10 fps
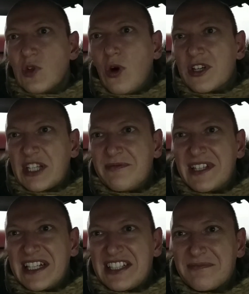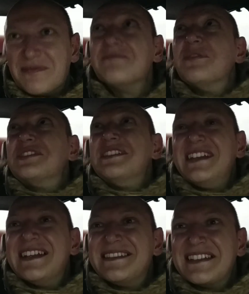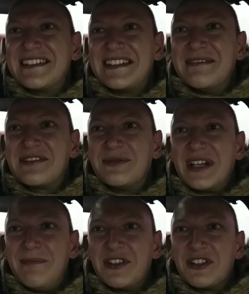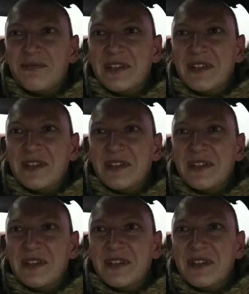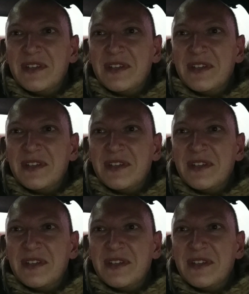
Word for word: О, сейчас смотри, сейчас будет интересно, если эта штука пойдет мыть капот.